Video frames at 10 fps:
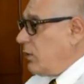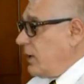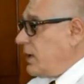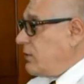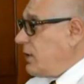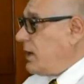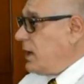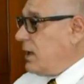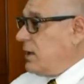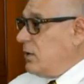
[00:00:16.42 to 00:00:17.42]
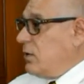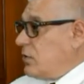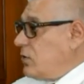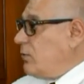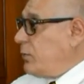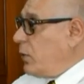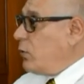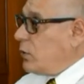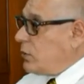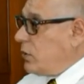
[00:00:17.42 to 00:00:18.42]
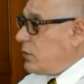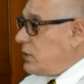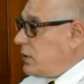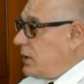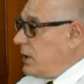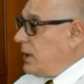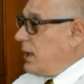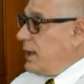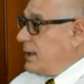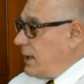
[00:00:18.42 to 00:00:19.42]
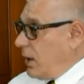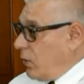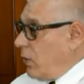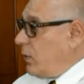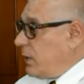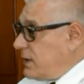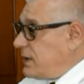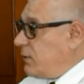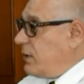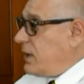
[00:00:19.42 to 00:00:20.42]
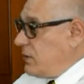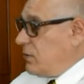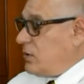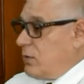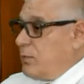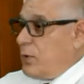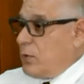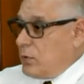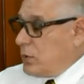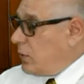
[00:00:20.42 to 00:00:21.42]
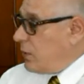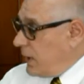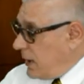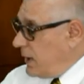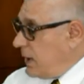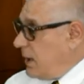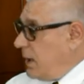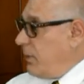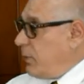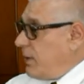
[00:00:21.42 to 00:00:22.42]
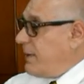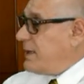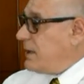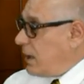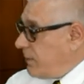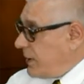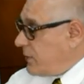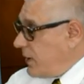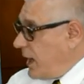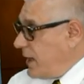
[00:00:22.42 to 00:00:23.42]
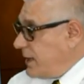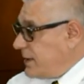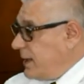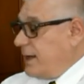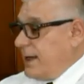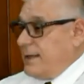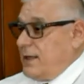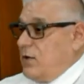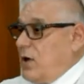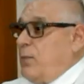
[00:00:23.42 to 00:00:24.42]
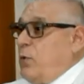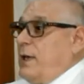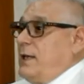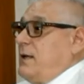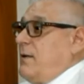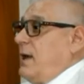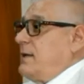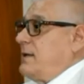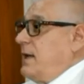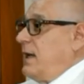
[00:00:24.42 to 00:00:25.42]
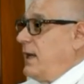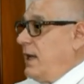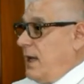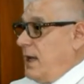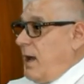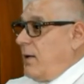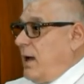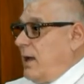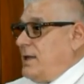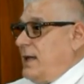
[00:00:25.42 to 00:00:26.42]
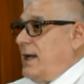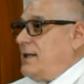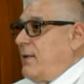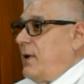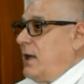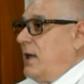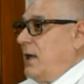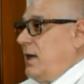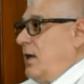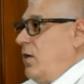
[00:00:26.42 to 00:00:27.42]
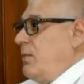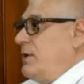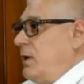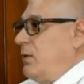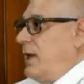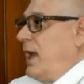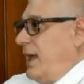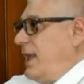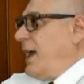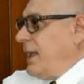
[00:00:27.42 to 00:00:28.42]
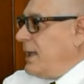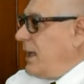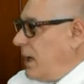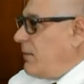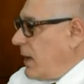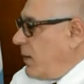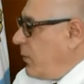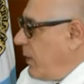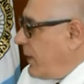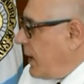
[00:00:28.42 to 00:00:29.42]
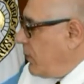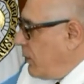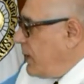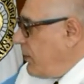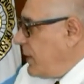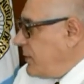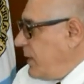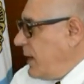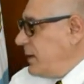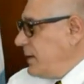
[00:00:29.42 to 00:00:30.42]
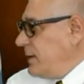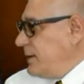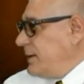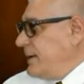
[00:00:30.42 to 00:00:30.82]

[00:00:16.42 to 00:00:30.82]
de muertos en la ciudad no son productos de robo, de inseguridad, sino son productos de, problemas interpersonales. Es decir, lo que puede llevarse a llegarse a ver como inseguridad es la cantidad de armas que puede haber dando vuelta por la ciudad.